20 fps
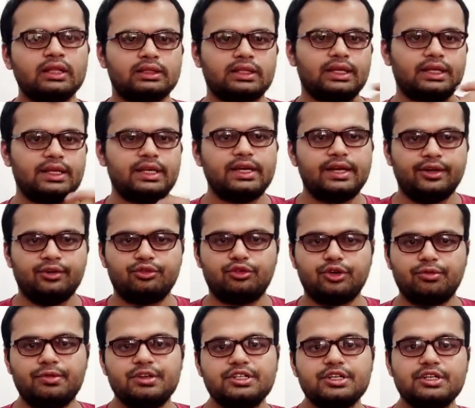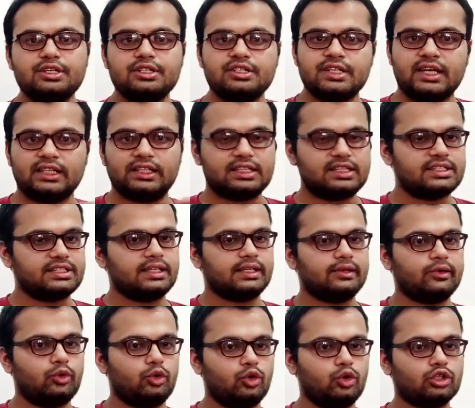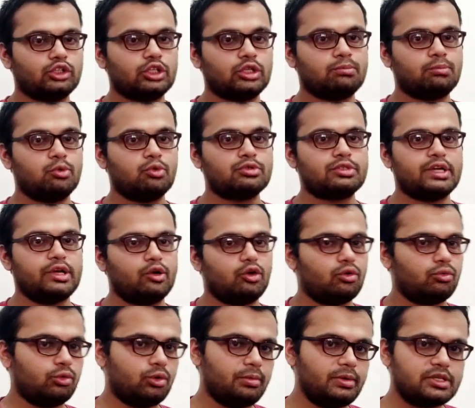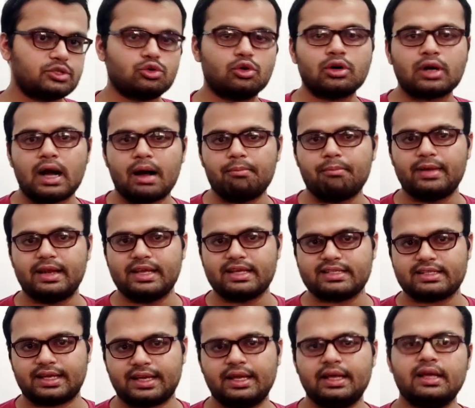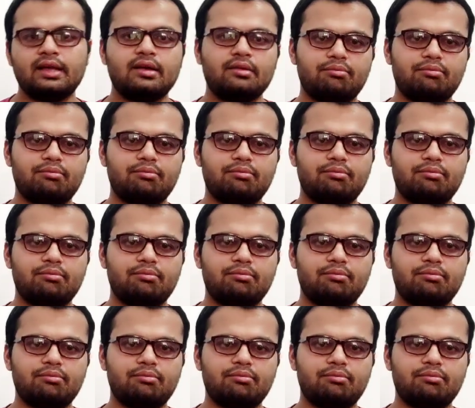ताकि इन्फॉर्मेशन ज़्यादा से ज़्यादा लोगों तक पहुँचे और वो भी इसको काम में ले सके